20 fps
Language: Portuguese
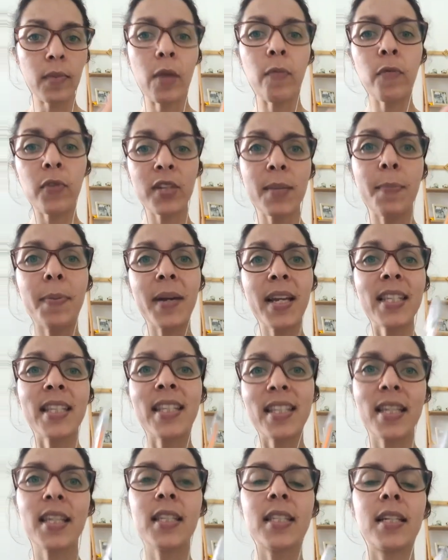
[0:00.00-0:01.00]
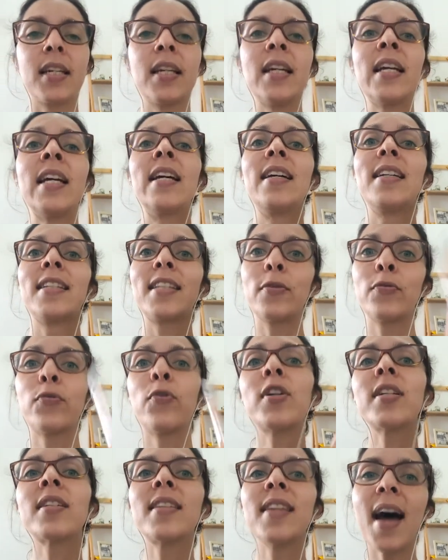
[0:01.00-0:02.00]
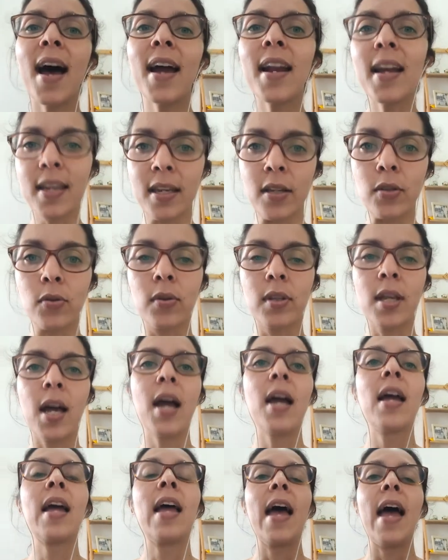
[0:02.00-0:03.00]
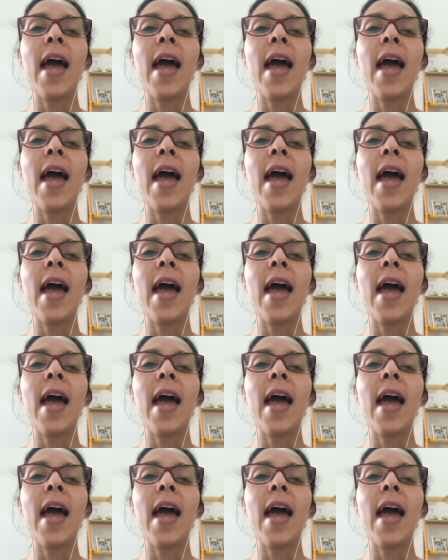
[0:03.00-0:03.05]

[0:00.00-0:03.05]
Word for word: você precisa se forçar a isso, tá?